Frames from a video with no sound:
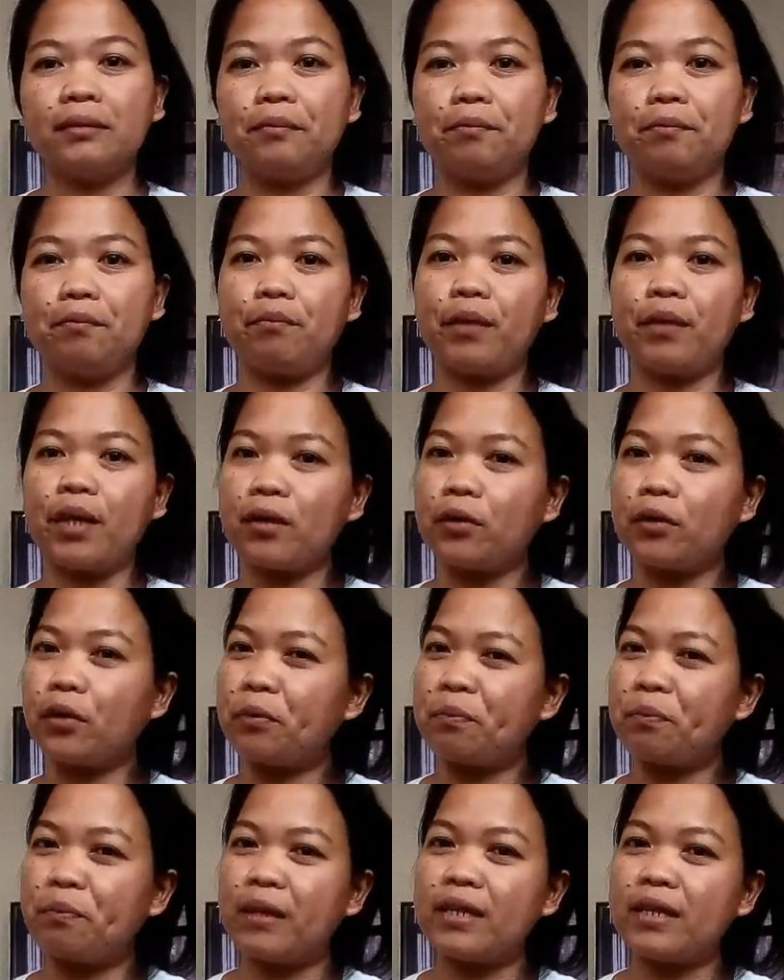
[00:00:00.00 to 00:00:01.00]
bag
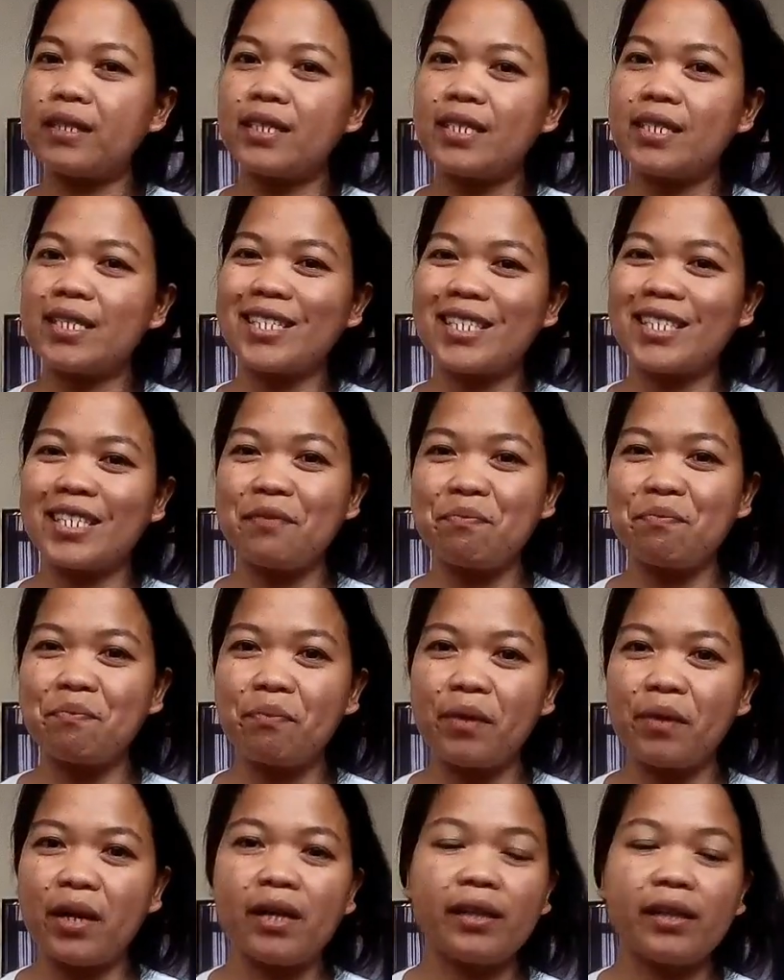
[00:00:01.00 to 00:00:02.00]
or plastic zip
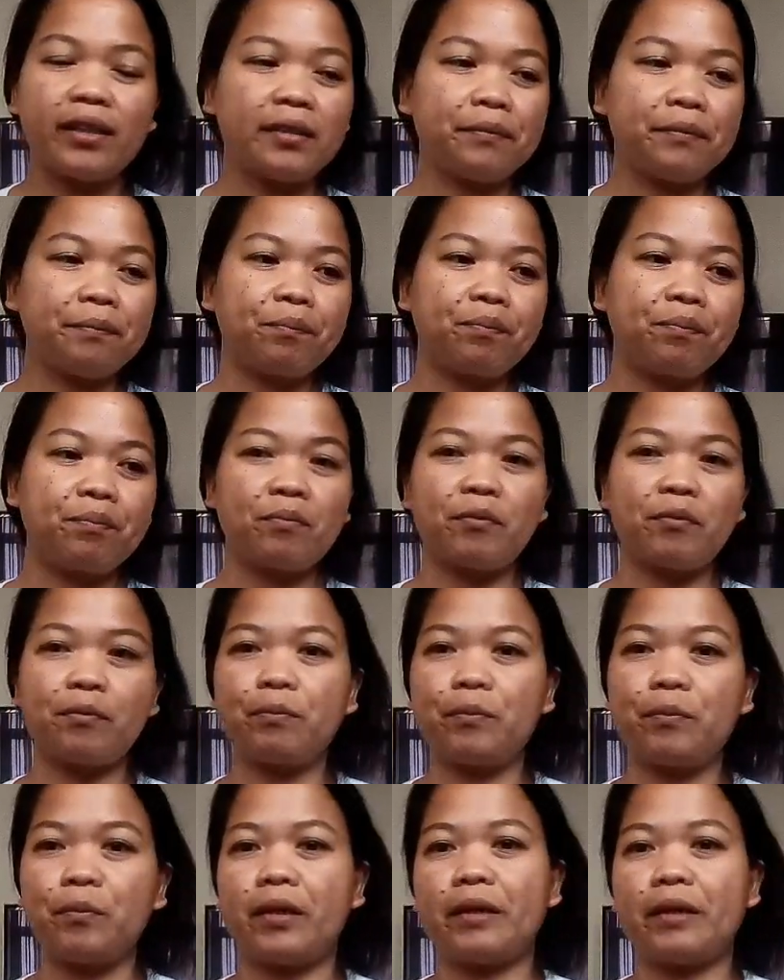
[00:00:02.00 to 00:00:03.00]
bag
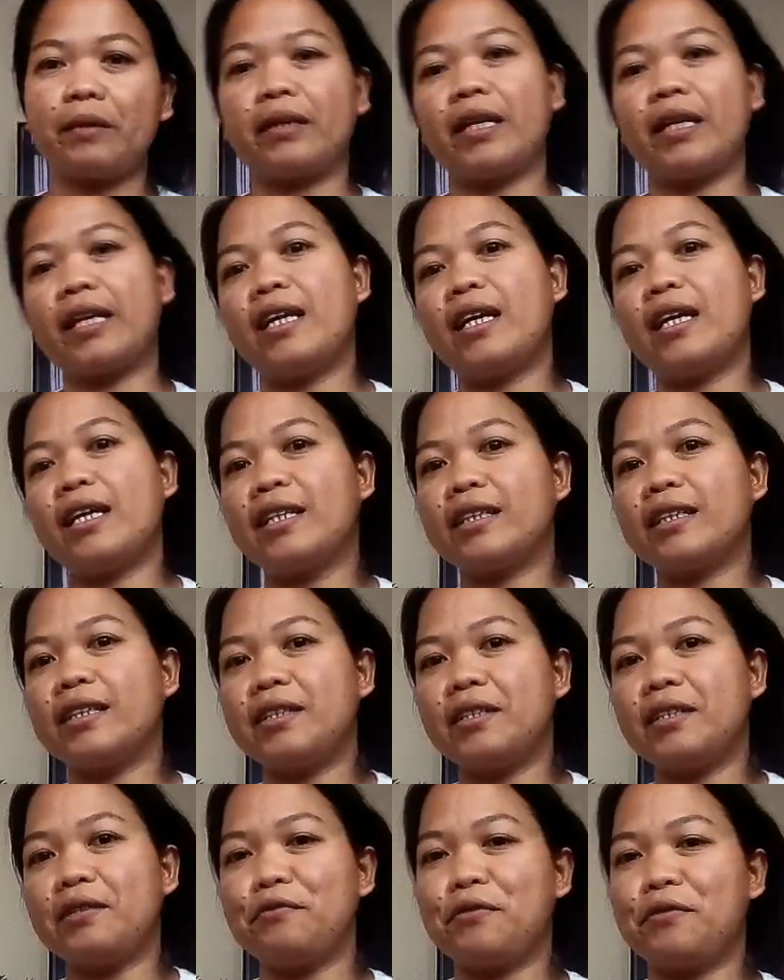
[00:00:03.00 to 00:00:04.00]
kailangan
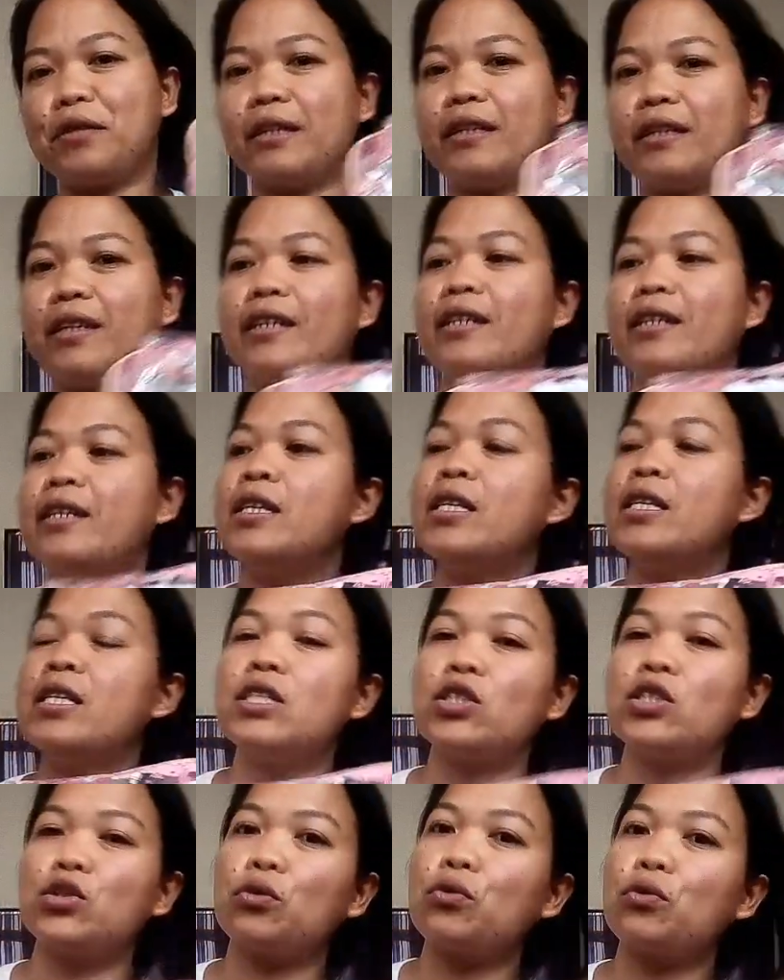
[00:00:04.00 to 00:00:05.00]
natin ilagay
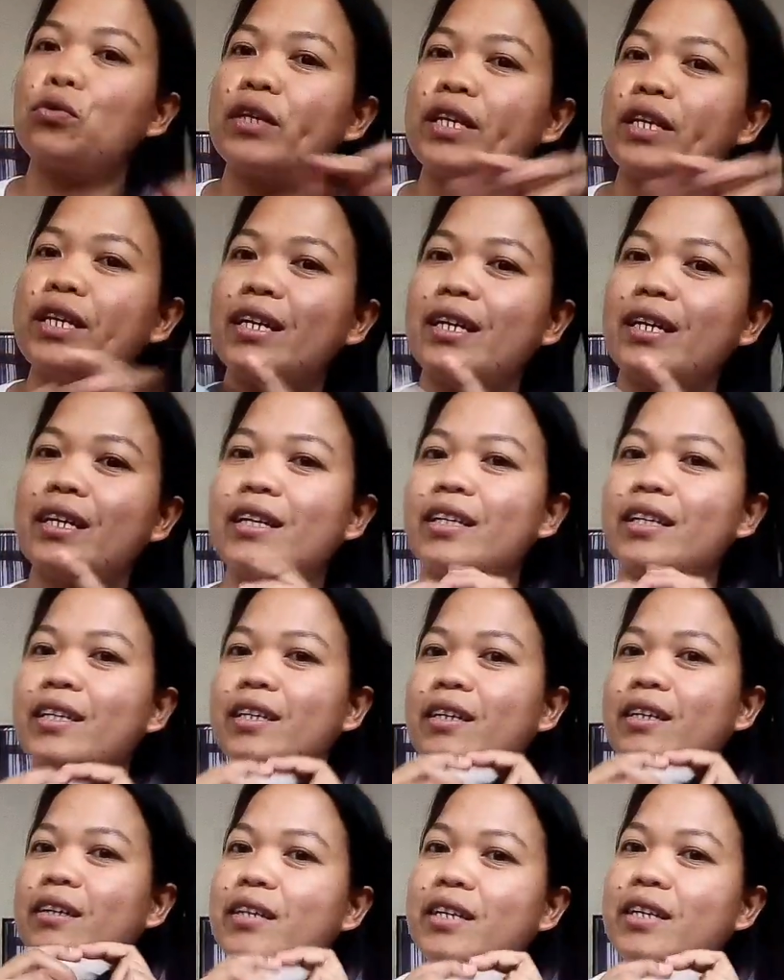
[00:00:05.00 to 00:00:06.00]
so kung
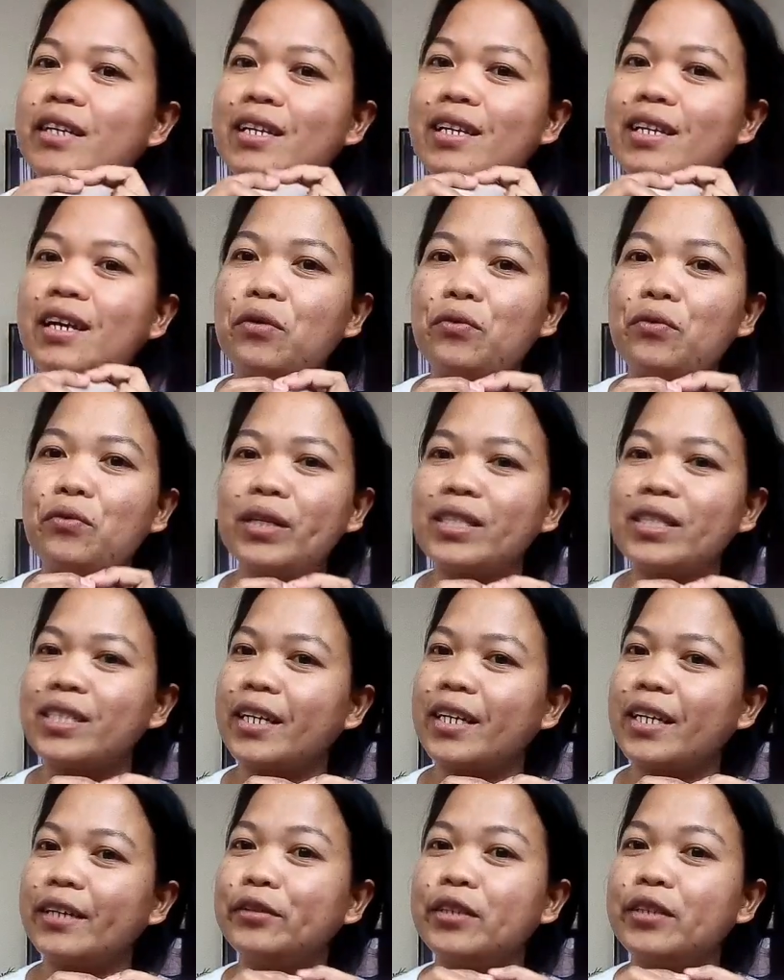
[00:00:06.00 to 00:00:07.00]
ilang weeks
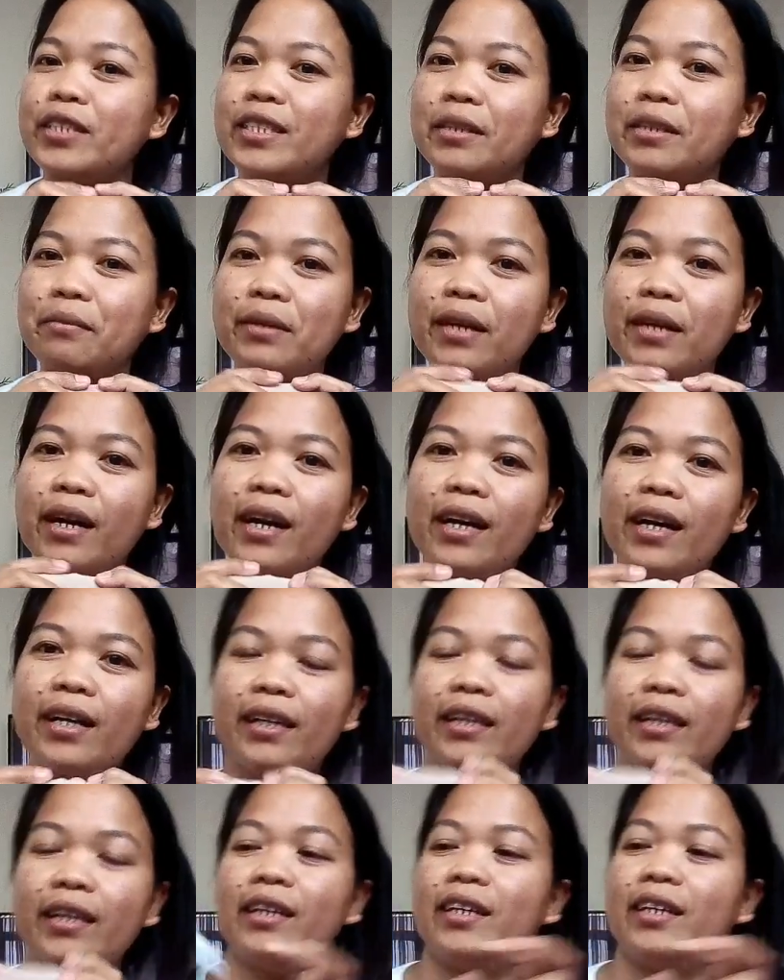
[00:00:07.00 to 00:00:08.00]
kayo na sa
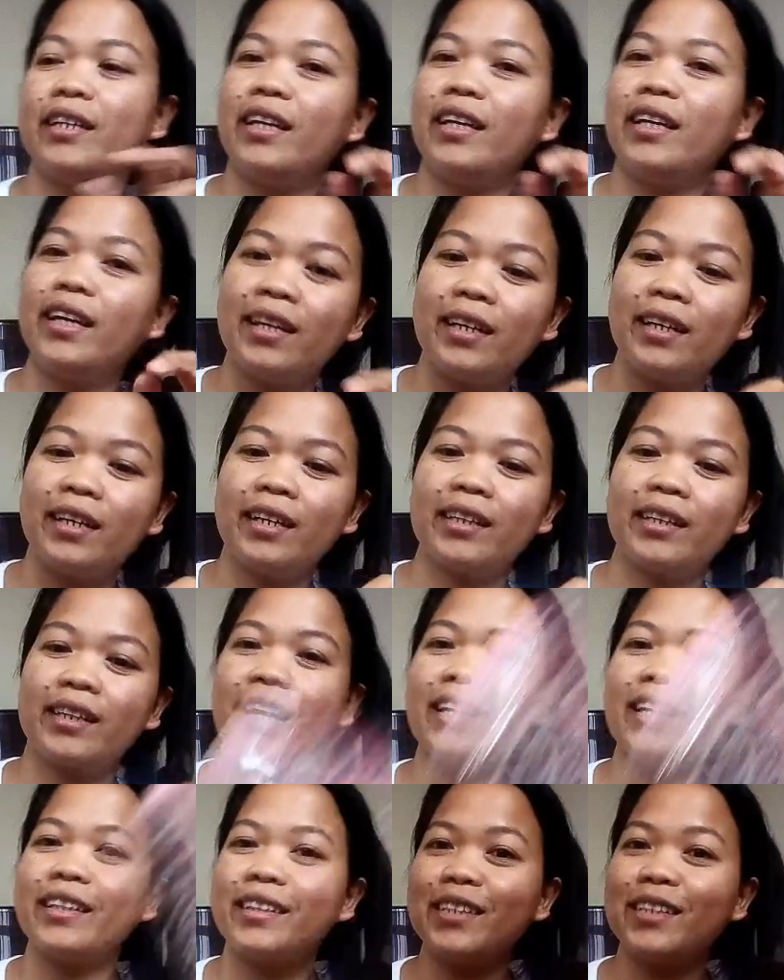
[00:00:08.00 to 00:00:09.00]
biyahe
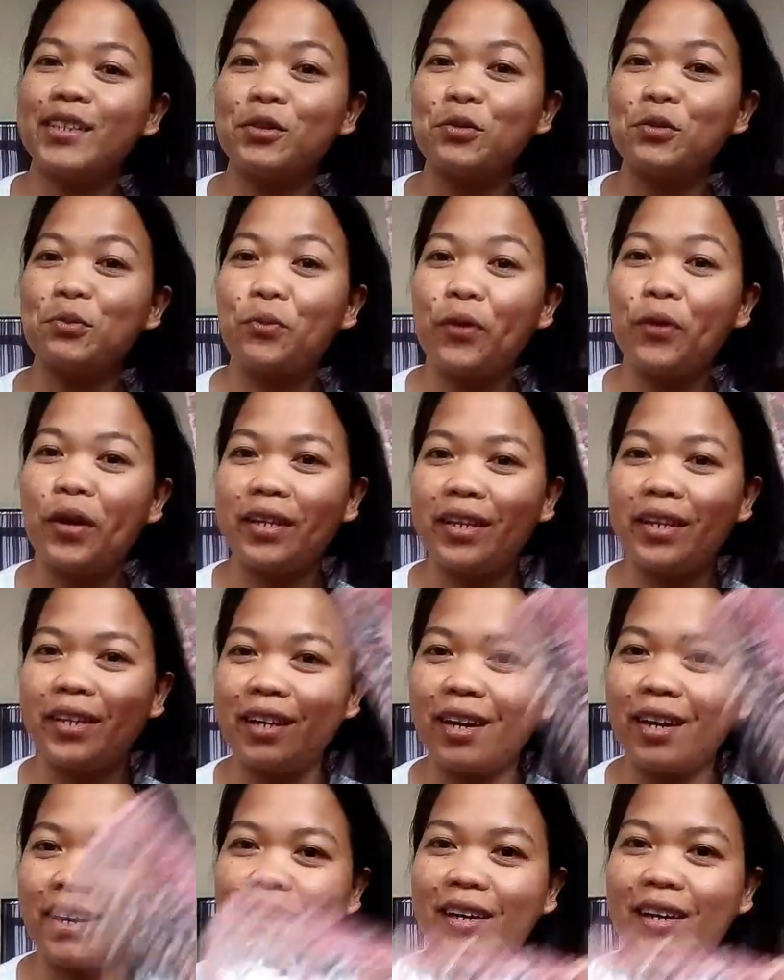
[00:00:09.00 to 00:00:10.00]
kahit ito pwede
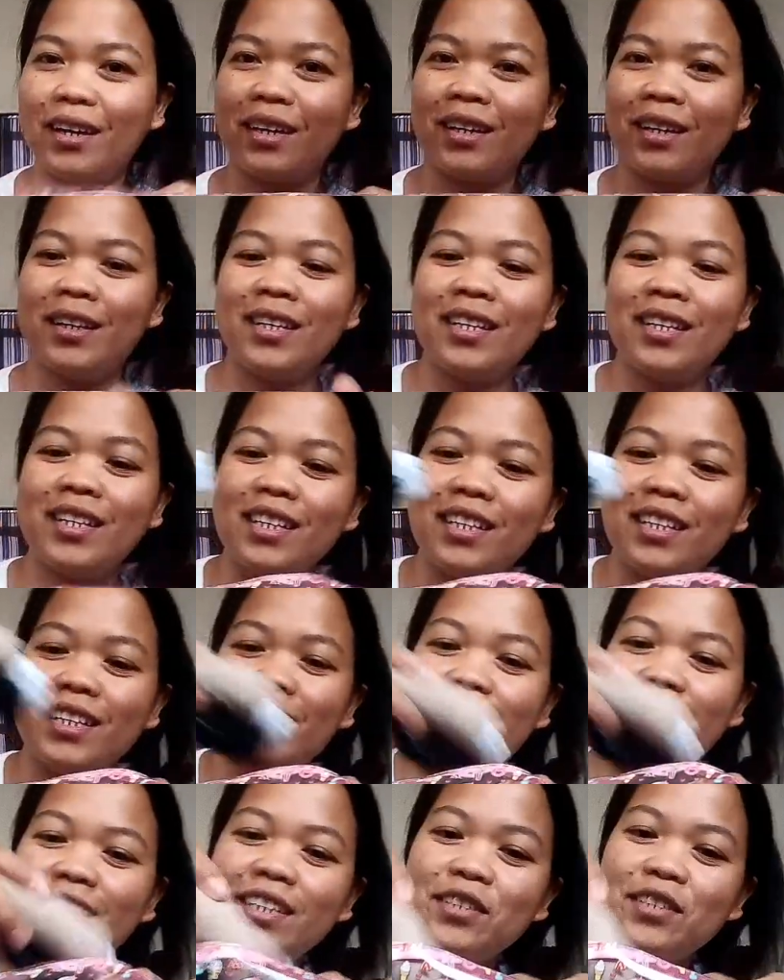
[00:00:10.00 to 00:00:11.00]
na
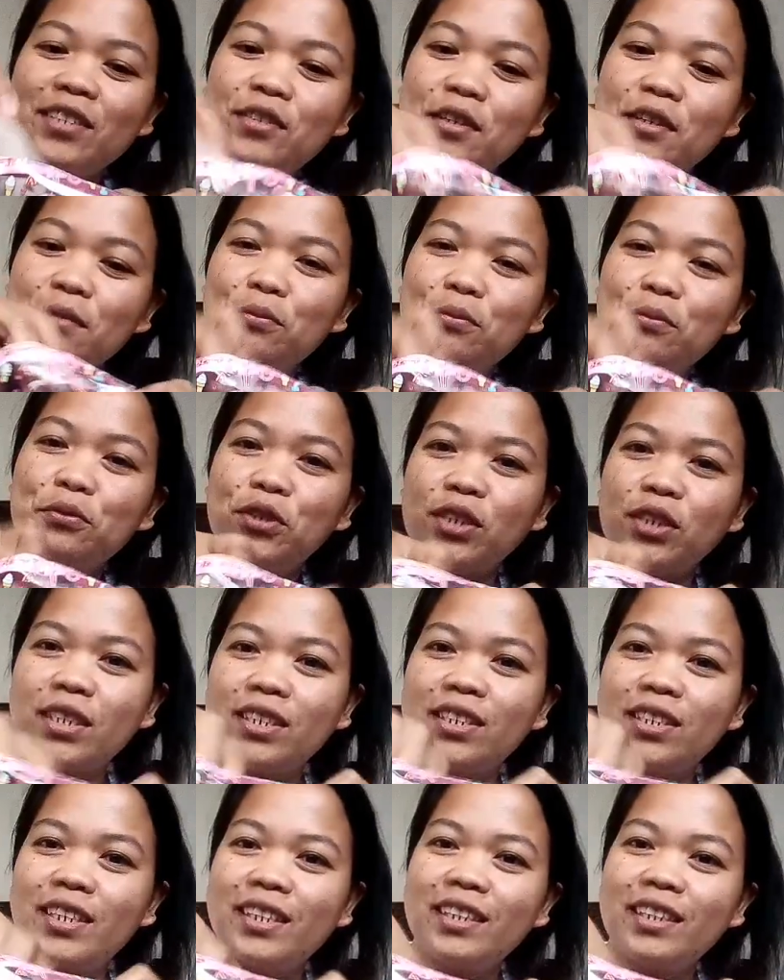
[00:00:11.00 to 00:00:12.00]
ilalagay nyo lang po siya
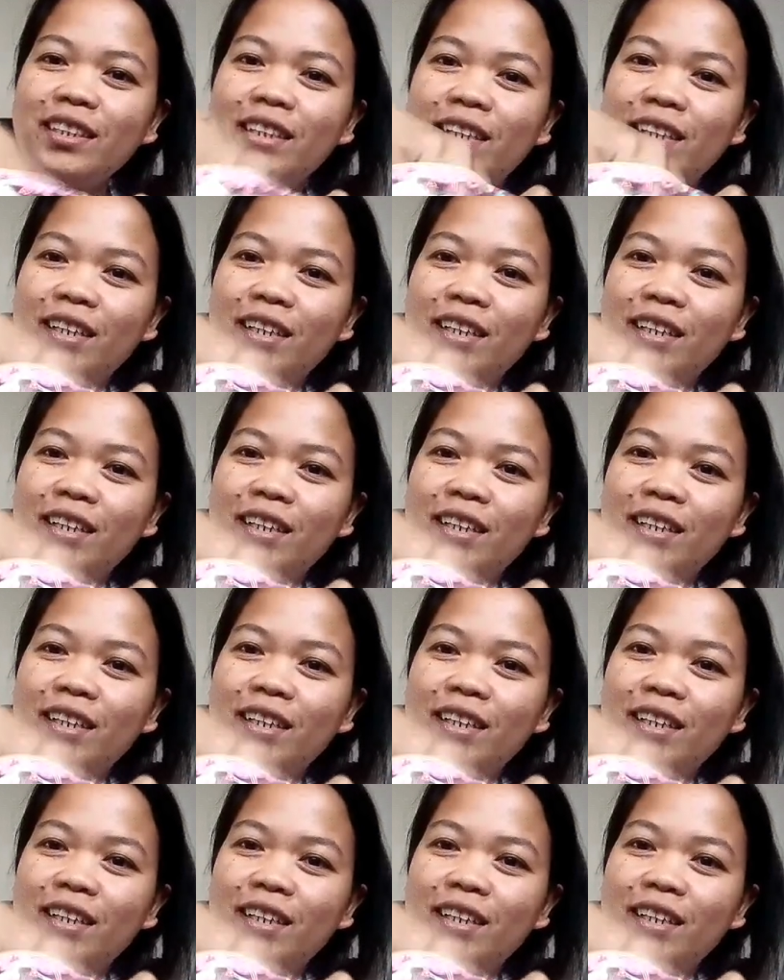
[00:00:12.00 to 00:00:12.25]
dyan